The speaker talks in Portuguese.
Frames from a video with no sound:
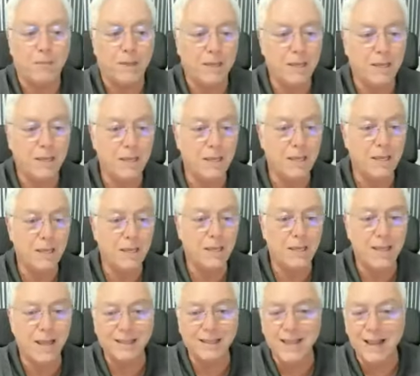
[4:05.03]
e,
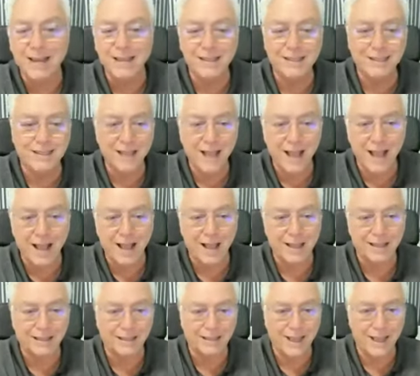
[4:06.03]
e
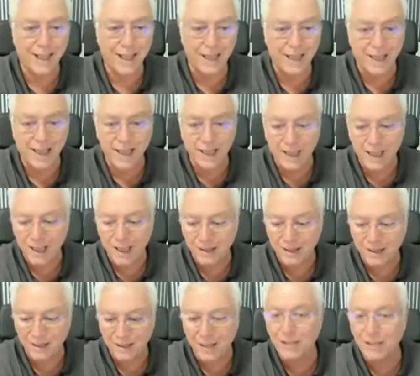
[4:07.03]
analisar é, é,
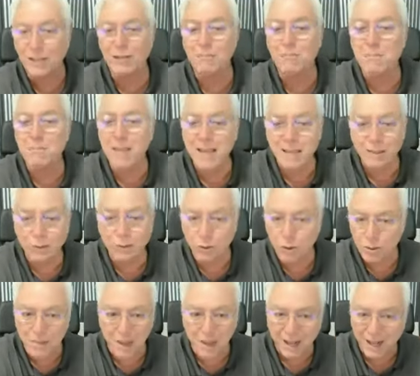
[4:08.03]

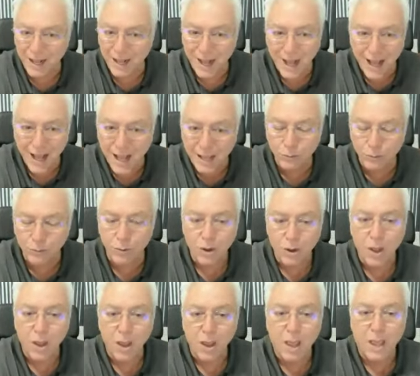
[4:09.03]
sentimentos de mercado
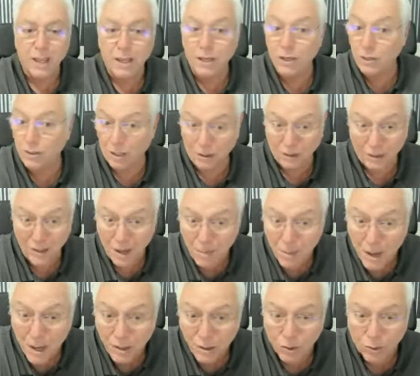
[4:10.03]

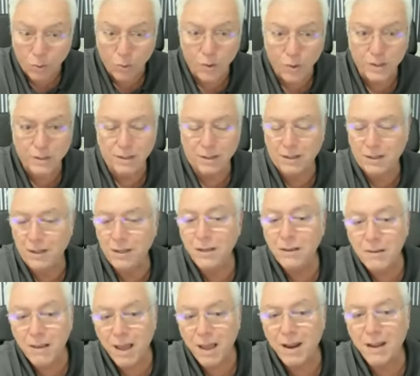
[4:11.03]
instantaneamente, coisa
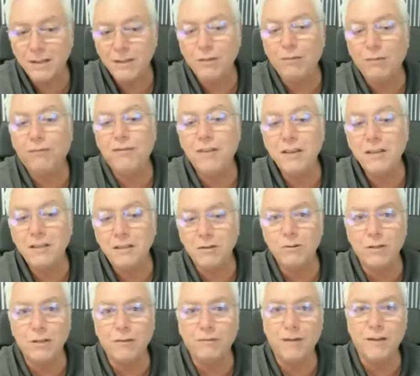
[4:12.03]
que era difícil
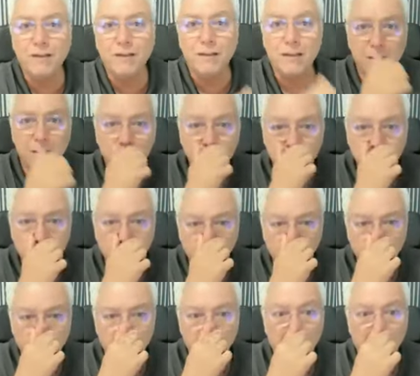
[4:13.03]
se fazer antes.